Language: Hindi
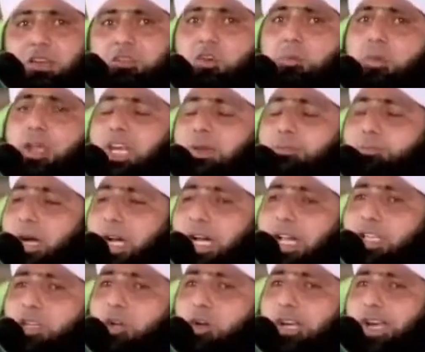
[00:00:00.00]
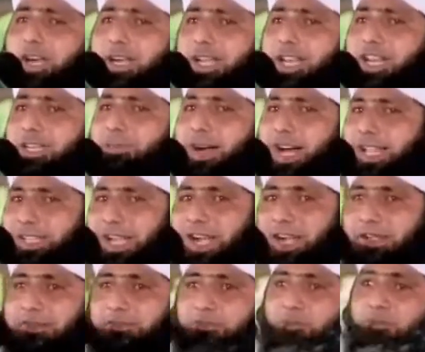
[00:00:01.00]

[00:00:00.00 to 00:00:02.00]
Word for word: वो मेरी बकरियों के करीब आता